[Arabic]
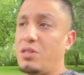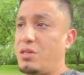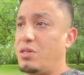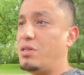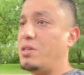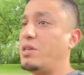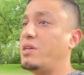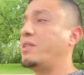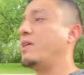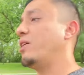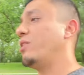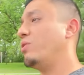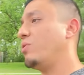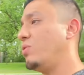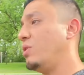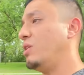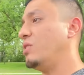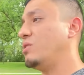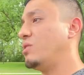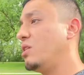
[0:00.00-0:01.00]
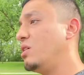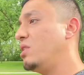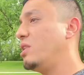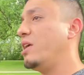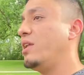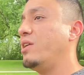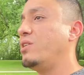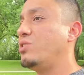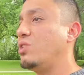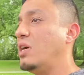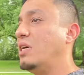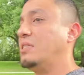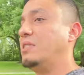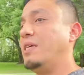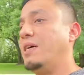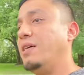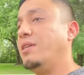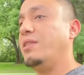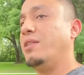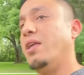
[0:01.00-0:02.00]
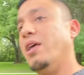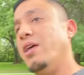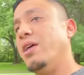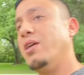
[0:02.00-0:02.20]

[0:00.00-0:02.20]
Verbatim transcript: يقدر يروح يصيد لان يعني اجازه عنده